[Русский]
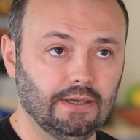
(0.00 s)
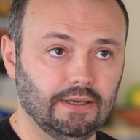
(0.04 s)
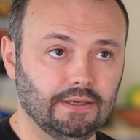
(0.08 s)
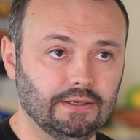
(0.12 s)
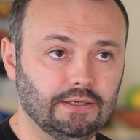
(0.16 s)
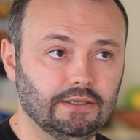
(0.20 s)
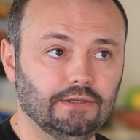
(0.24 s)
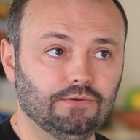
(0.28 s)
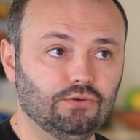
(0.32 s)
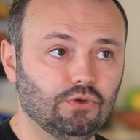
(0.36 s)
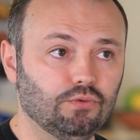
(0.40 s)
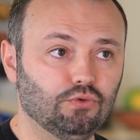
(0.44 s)

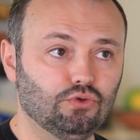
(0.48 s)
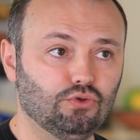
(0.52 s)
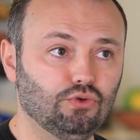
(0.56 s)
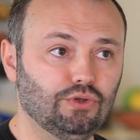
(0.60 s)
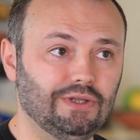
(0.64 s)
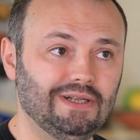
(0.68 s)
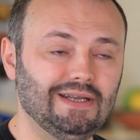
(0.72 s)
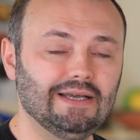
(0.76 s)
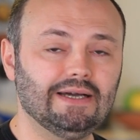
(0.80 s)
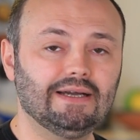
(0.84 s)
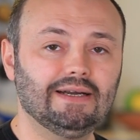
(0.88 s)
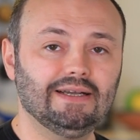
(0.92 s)
Дело в том, что
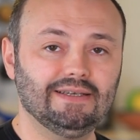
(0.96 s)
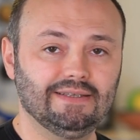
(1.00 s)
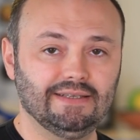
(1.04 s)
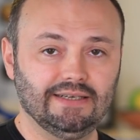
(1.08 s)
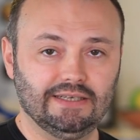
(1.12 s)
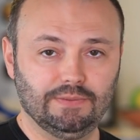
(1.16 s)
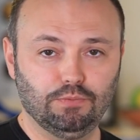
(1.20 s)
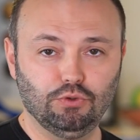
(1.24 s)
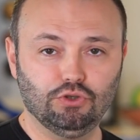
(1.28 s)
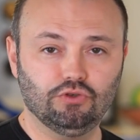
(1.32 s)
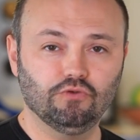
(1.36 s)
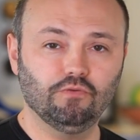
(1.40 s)
для
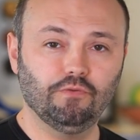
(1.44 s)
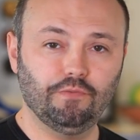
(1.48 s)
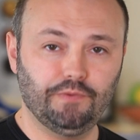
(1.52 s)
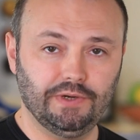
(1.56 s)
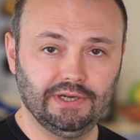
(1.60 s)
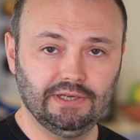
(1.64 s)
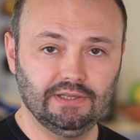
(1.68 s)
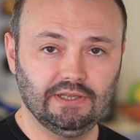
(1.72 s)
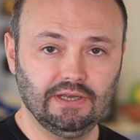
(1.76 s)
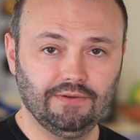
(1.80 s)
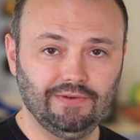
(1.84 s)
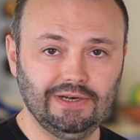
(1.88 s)
разных способов
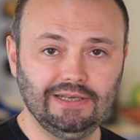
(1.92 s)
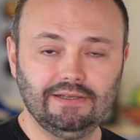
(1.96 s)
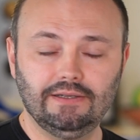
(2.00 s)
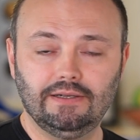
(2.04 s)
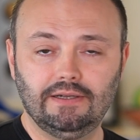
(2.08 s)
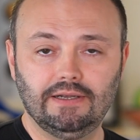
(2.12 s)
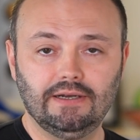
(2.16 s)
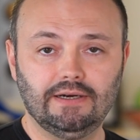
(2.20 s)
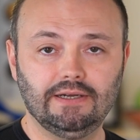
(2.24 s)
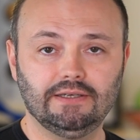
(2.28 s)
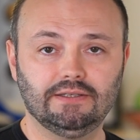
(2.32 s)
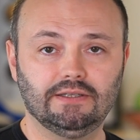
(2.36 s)
приготовления,
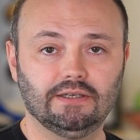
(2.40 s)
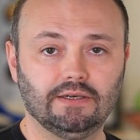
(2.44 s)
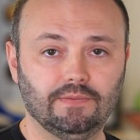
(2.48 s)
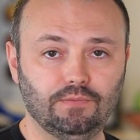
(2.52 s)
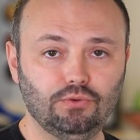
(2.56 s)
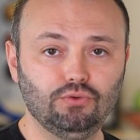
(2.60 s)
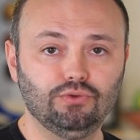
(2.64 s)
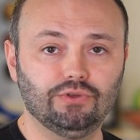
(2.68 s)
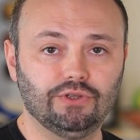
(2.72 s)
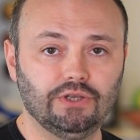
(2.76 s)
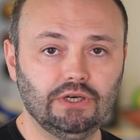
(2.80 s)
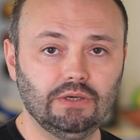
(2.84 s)
для разных
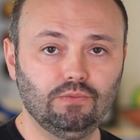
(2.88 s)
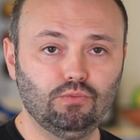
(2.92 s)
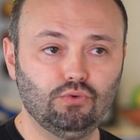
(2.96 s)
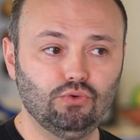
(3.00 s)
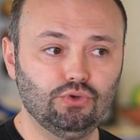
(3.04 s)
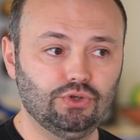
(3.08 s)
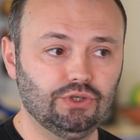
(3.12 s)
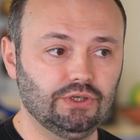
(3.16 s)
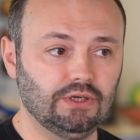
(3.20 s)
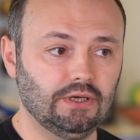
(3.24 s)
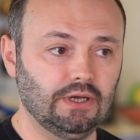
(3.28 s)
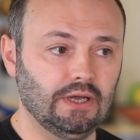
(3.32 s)
блюд
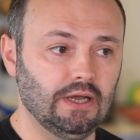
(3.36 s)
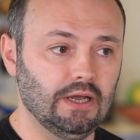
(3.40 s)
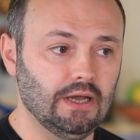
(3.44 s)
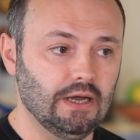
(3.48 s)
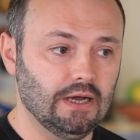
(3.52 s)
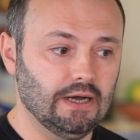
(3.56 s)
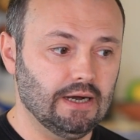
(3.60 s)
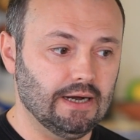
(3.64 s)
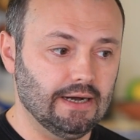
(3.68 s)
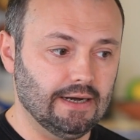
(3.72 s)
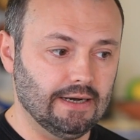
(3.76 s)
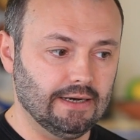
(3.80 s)
требуется
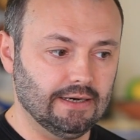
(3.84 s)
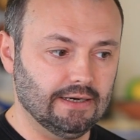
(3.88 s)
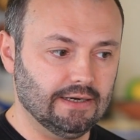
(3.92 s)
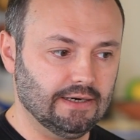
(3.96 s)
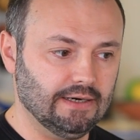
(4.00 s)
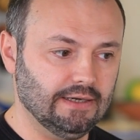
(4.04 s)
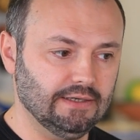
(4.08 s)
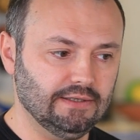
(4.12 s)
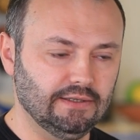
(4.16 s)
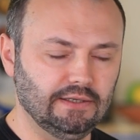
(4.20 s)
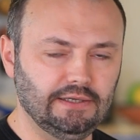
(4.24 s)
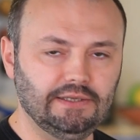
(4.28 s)
а,
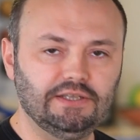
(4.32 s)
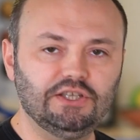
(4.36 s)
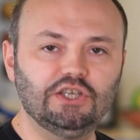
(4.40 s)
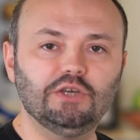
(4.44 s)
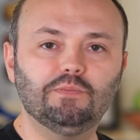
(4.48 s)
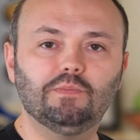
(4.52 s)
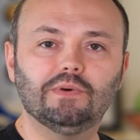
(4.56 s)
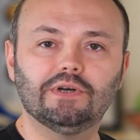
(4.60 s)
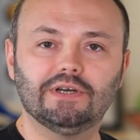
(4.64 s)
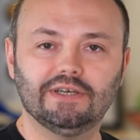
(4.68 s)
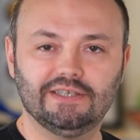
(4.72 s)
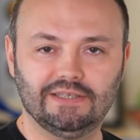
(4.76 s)
разный
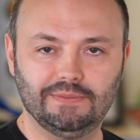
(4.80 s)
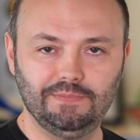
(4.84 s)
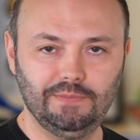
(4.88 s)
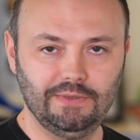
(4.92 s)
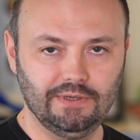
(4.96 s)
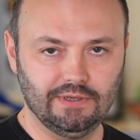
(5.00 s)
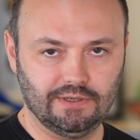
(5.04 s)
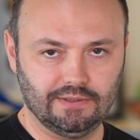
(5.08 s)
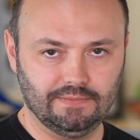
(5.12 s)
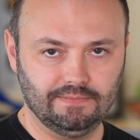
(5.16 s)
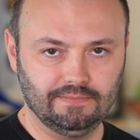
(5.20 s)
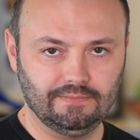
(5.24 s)
тип
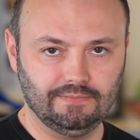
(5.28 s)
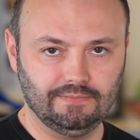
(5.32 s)
размер.